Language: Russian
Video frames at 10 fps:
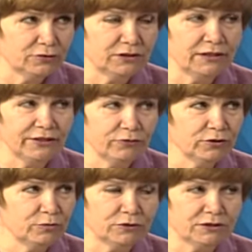То есть для
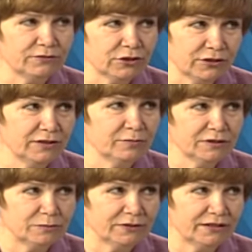него это будет совершенно
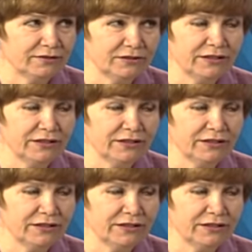бесплатно.